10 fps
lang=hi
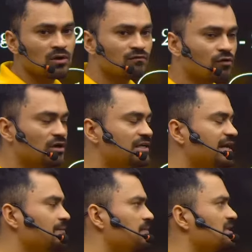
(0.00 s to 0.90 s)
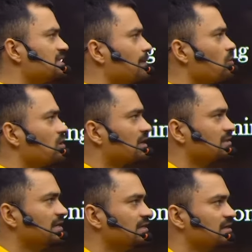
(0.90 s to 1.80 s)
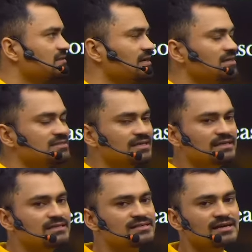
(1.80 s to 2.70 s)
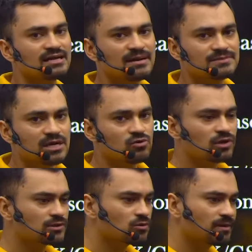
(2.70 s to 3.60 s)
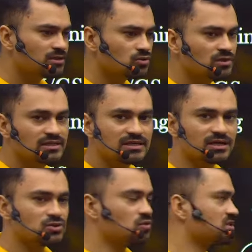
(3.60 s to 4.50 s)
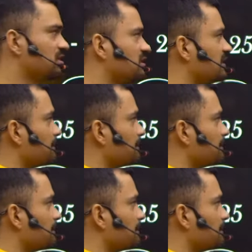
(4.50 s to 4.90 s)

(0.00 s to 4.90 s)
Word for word: 48 प्लस आपको करना ही करना है इससे नीचे अगर आप जाओगे तो भाई थोड़ी दिक्कत हो सकती है